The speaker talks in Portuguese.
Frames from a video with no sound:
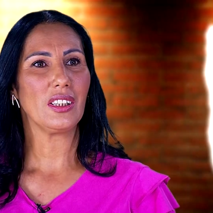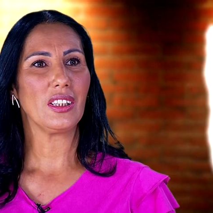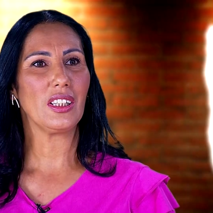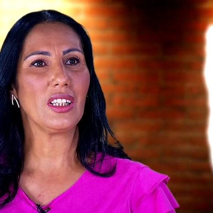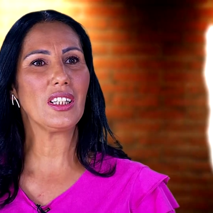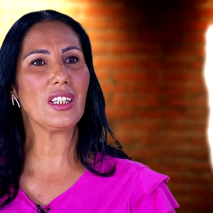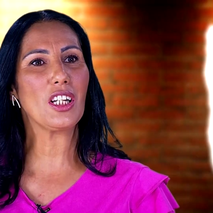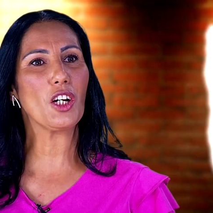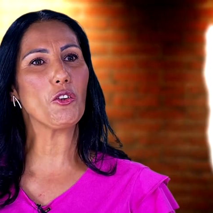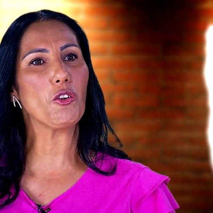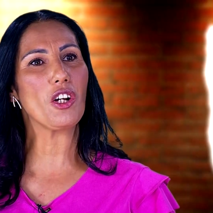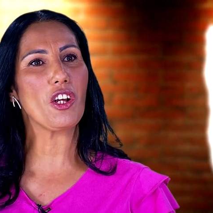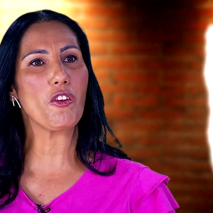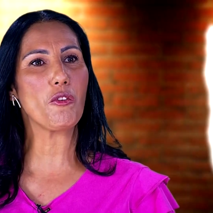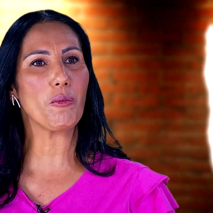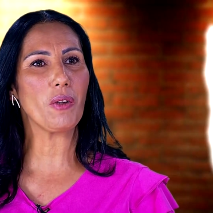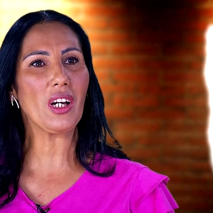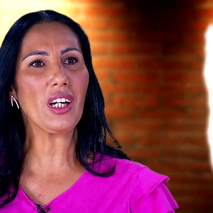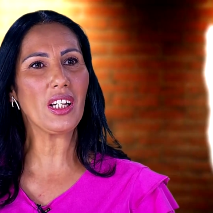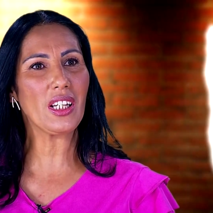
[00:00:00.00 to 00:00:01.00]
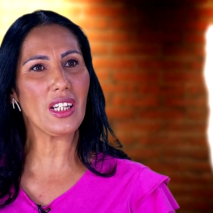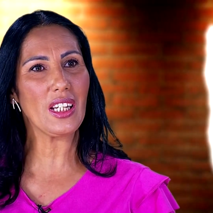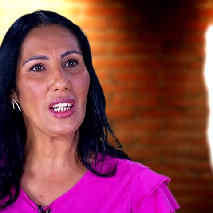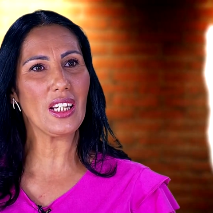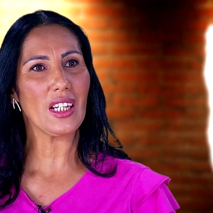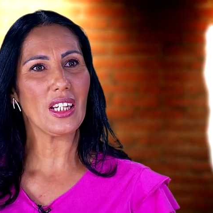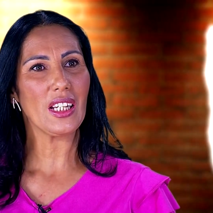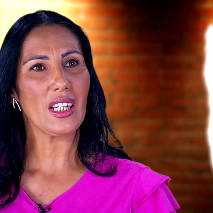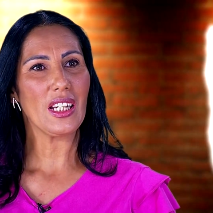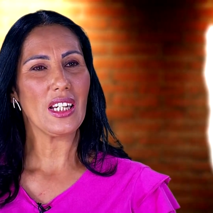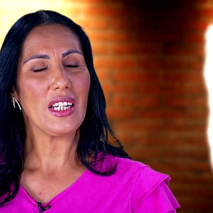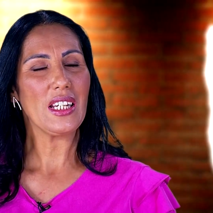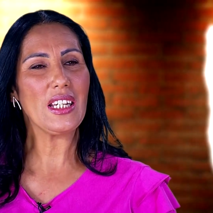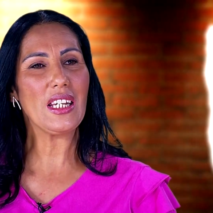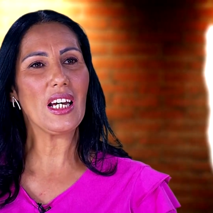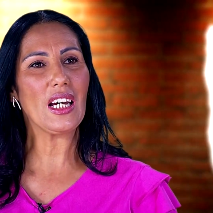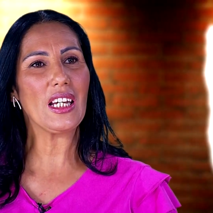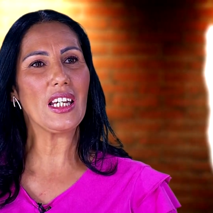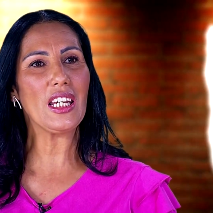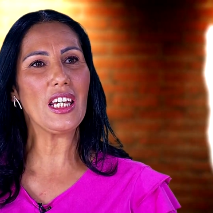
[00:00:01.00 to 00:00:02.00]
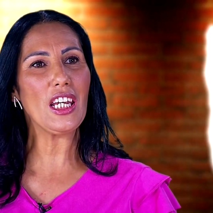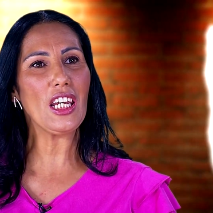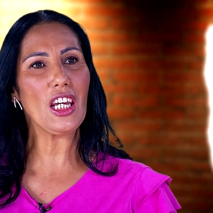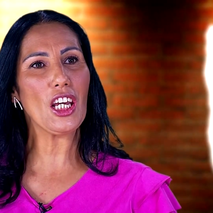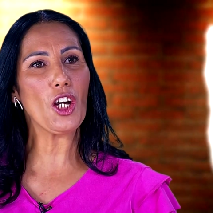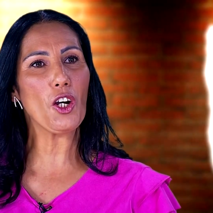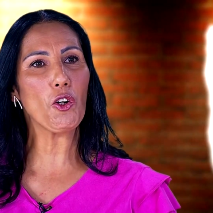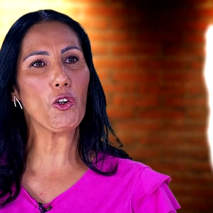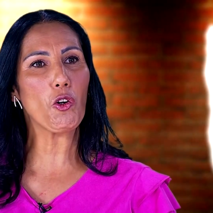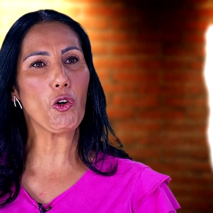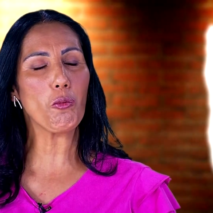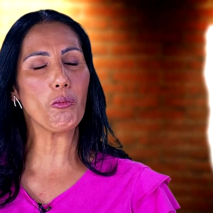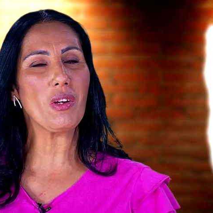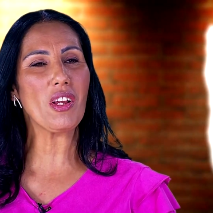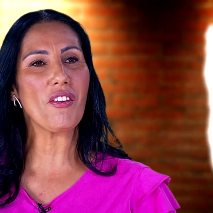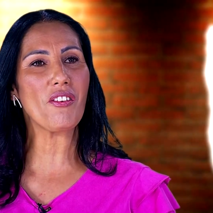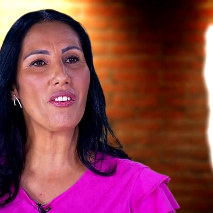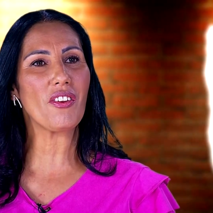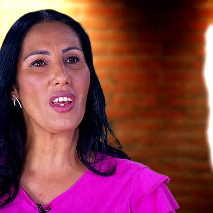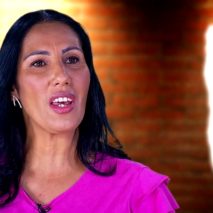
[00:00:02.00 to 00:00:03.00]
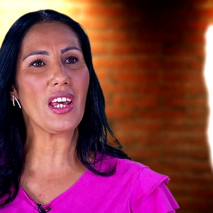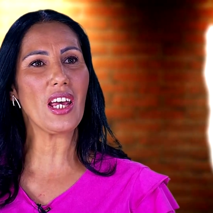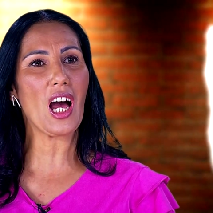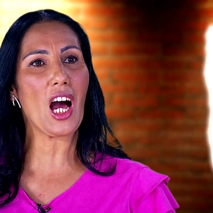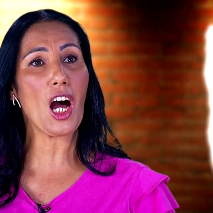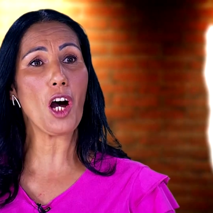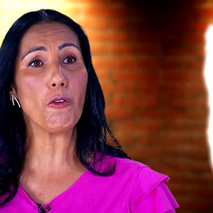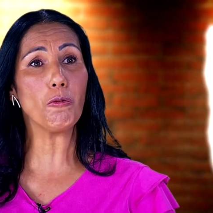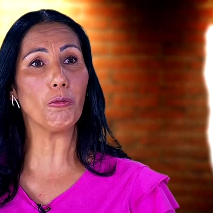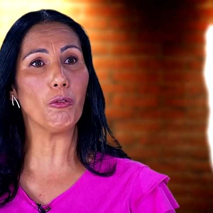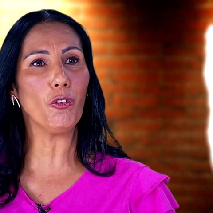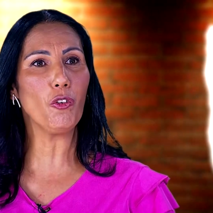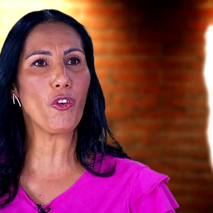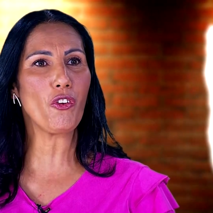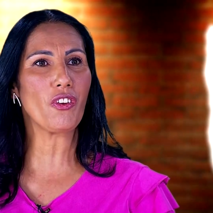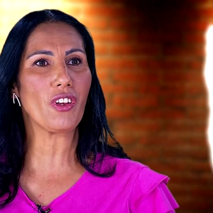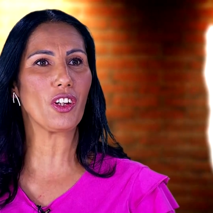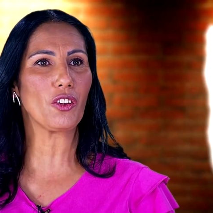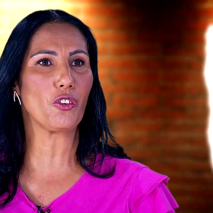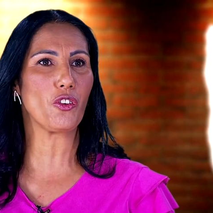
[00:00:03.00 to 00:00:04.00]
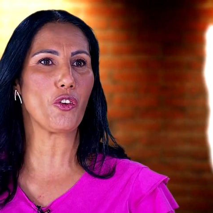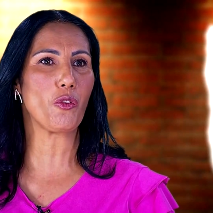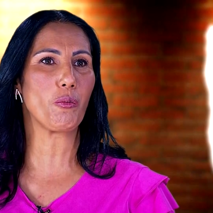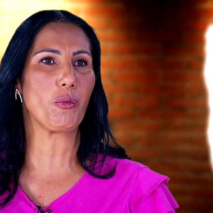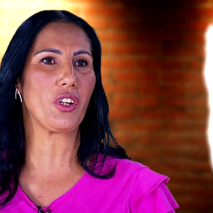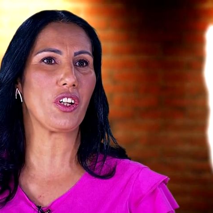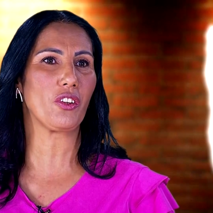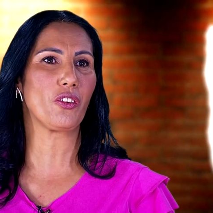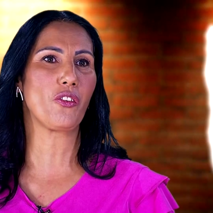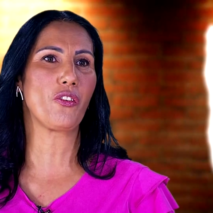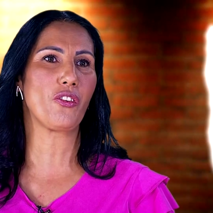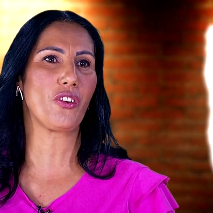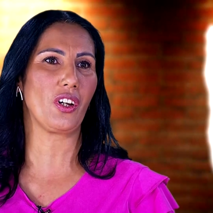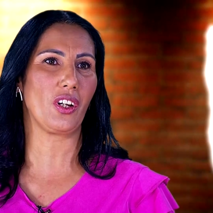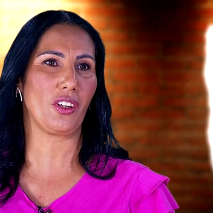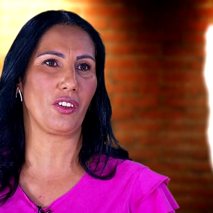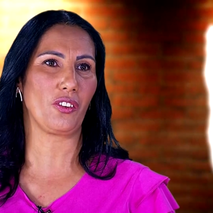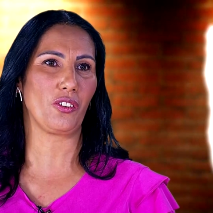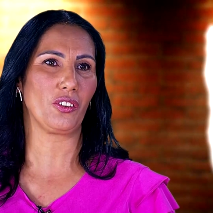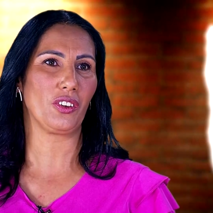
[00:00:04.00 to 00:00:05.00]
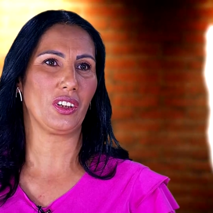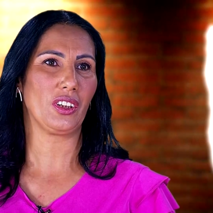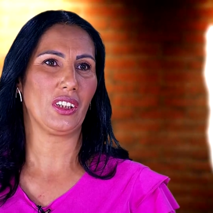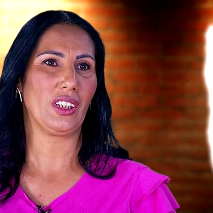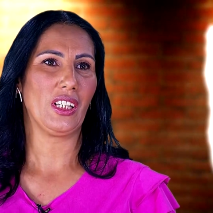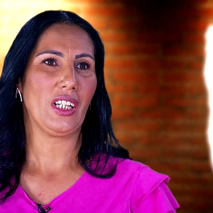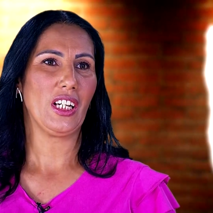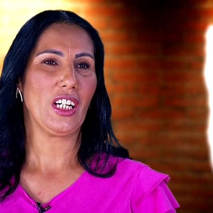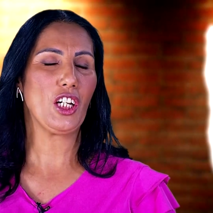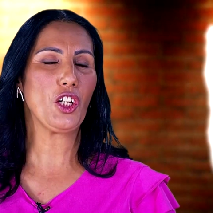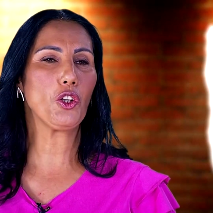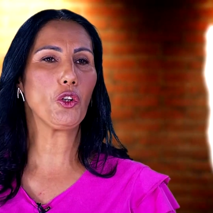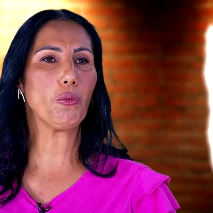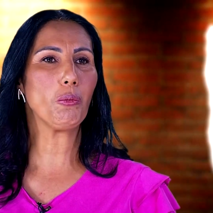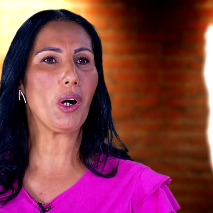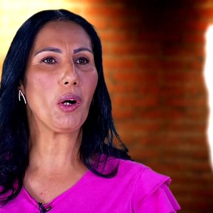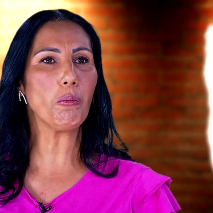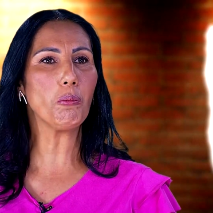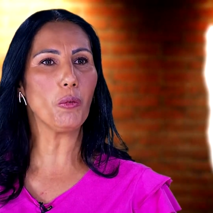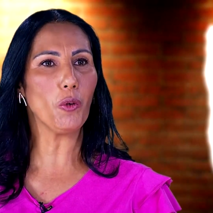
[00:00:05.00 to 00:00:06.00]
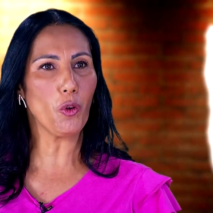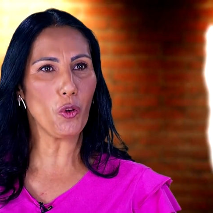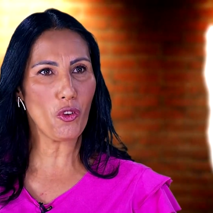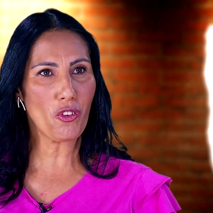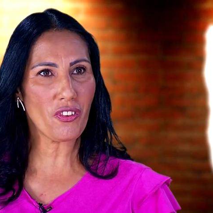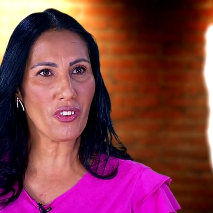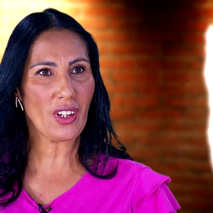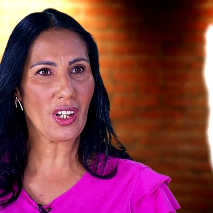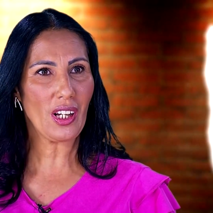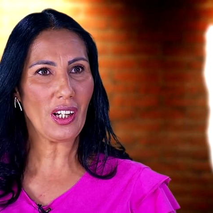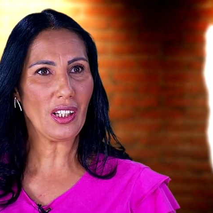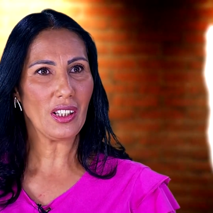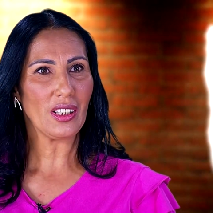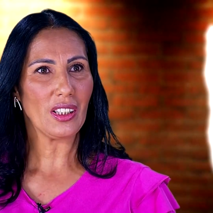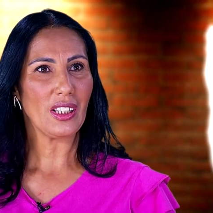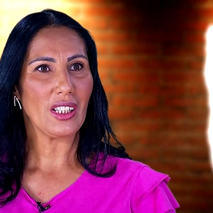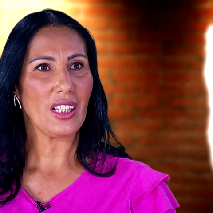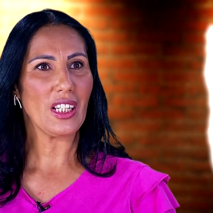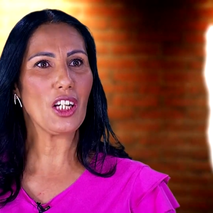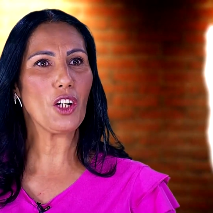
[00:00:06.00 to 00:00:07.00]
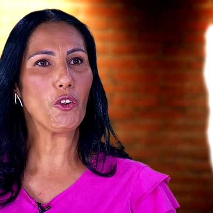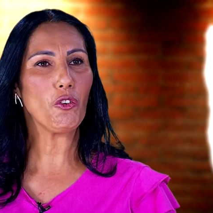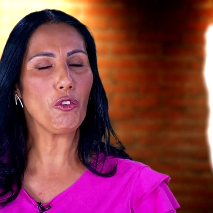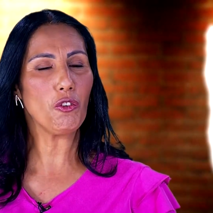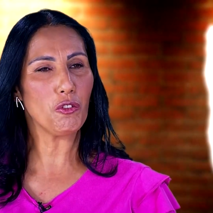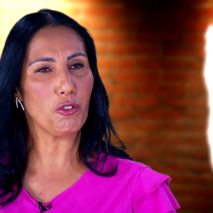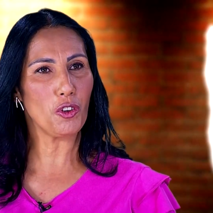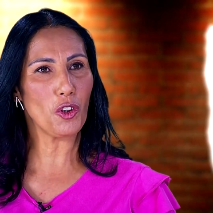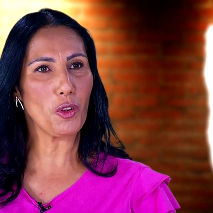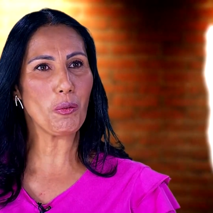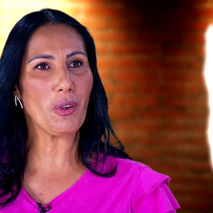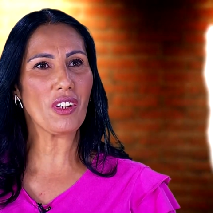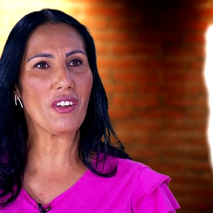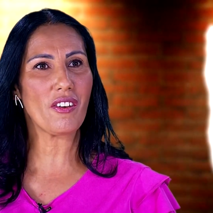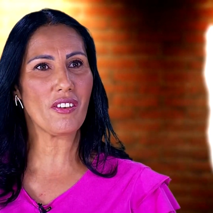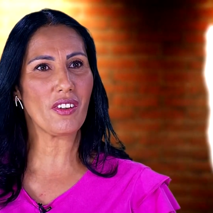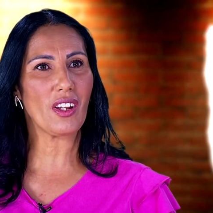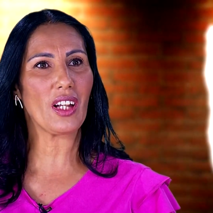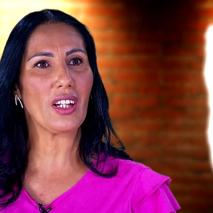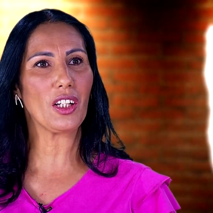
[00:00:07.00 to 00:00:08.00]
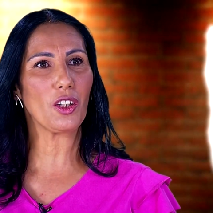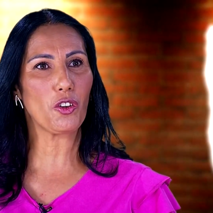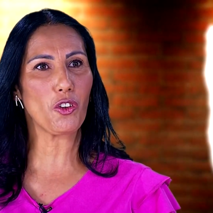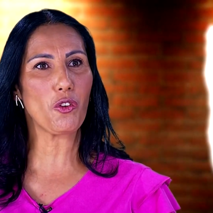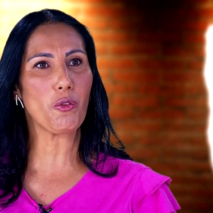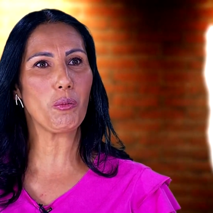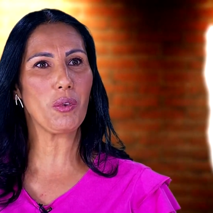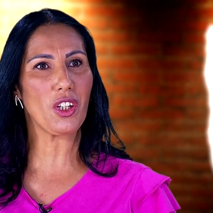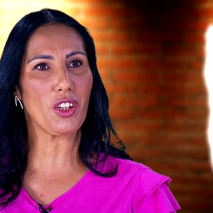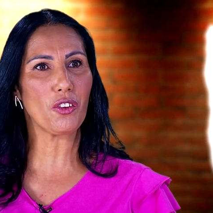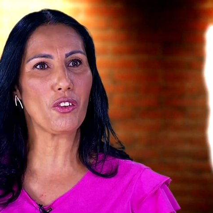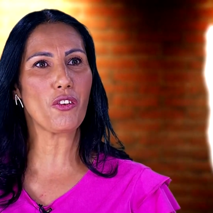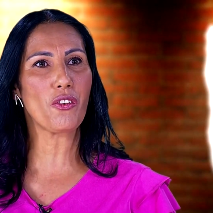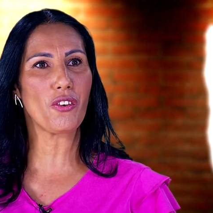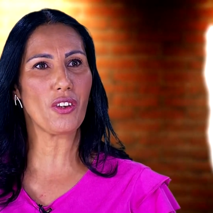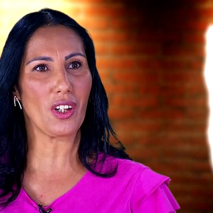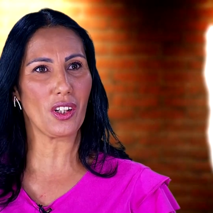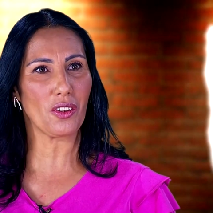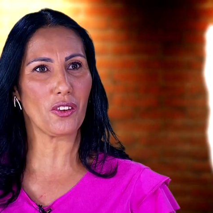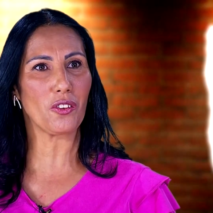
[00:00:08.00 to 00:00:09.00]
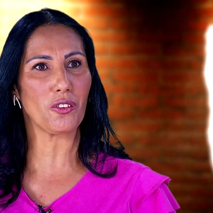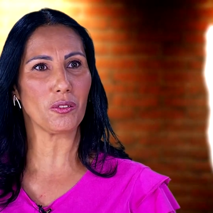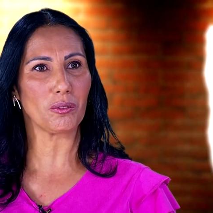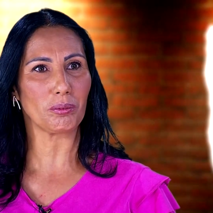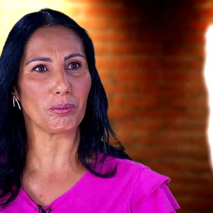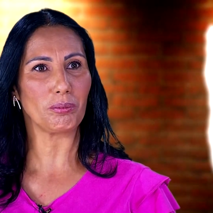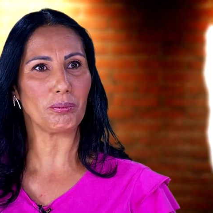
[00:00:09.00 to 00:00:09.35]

então eis-me aqui. E aí eu comecei a busca do Espírito Santo. E numa busca eu fui batizada com o Espírito Santo.